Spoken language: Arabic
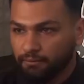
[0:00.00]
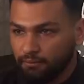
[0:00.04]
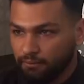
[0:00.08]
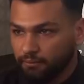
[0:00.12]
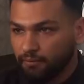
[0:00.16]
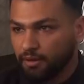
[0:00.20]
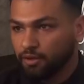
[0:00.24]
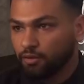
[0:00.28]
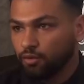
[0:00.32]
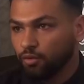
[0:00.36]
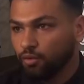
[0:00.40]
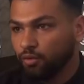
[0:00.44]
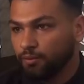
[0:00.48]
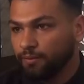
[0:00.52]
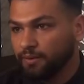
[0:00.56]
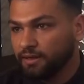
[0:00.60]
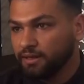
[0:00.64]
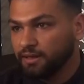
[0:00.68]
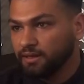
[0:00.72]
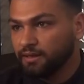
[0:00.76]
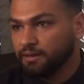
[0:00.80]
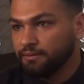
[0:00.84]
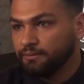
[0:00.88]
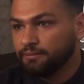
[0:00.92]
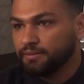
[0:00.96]

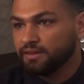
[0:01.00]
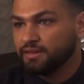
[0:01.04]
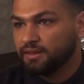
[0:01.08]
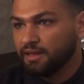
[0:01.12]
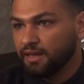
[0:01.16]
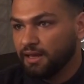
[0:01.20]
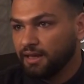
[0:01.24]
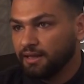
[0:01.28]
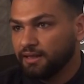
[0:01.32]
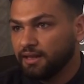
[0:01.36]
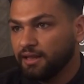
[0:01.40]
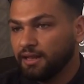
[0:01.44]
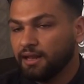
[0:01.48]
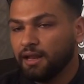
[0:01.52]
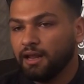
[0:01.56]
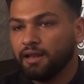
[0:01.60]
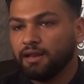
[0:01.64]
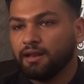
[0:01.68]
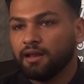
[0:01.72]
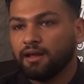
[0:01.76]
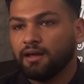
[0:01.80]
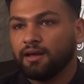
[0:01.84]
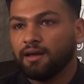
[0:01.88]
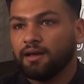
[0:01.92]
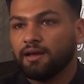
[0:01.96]
مطلوبة بزيادة
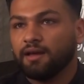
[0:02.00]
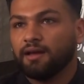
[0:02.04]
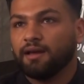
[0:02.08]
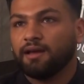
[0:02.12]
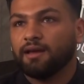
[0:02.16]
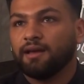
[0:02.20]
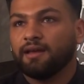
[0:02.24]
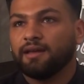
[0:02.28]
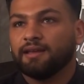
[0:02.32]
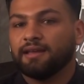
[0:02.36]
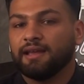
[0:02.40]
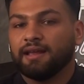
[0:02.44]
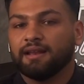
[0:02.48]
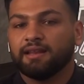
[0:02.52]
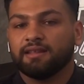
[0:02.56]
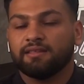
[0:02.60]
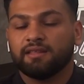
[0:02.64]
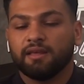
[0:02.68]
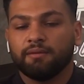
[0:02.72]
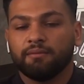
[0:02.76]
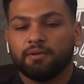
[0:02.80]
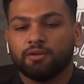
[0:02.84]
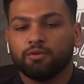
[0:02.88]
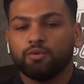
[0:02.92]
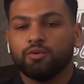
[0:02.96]
لأنها يعني
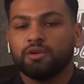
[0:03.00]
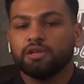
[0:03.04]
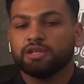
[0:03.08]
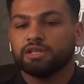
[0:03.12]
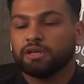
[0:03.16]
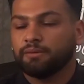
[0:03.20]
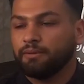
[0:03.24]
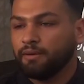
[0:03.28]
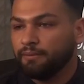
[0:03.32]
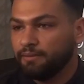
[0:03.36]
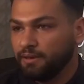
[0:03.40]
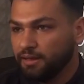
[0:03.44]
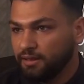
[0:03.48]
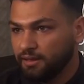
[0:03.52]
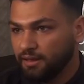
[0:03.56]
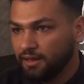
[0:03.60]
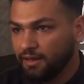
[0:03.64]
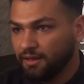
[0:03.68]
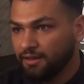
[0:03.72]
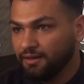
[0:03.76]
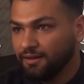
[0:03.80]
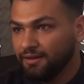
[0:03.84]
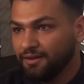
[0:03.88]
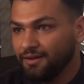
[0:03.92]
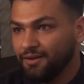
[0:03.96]
زي ما تقولي
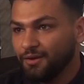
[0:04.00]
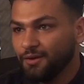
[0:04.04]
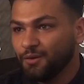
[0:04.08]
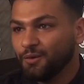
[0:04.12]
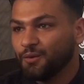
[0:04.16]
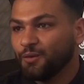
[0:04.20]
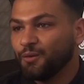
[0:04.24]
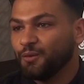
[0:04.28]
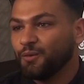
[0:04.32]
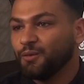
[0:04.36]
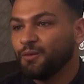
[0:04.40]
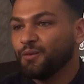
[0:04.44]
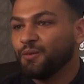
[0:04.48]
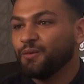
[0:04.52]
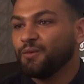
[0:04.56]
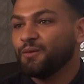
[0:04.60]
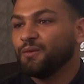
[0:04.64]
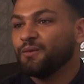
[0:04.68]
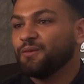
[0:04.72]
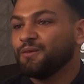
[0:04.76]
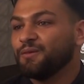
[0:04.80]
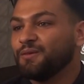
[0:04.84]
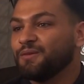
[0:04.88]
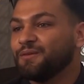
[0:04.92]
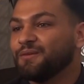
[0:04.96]
شبابية مش في
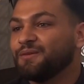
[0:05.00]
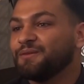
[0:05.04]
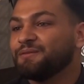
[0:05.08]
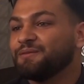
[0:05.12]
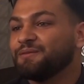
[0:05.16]
عمان نحكي يعني